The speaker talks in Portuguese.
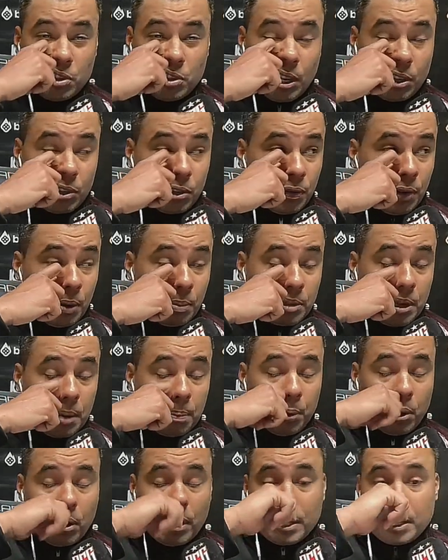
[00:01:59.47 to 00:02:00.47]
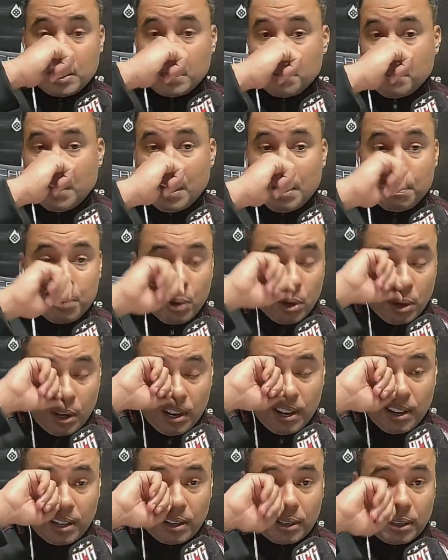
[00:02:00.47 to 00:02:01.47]
já tivemos a pior equipe, a
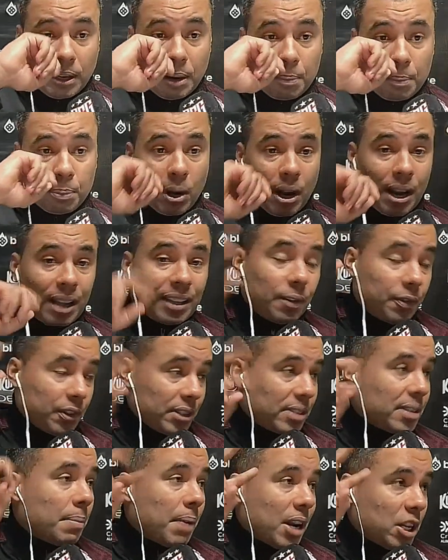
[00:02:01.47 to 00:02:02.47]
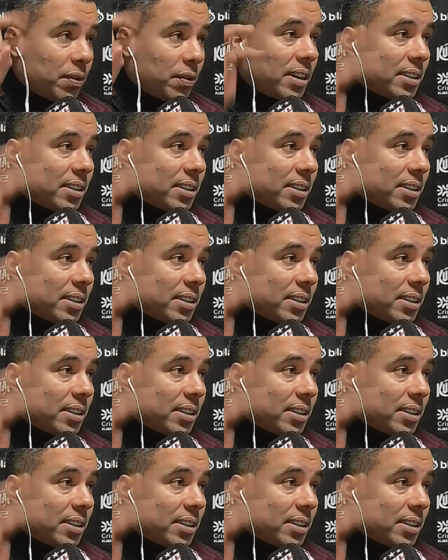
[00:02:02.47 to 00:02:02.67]
pior, a pior, a defesa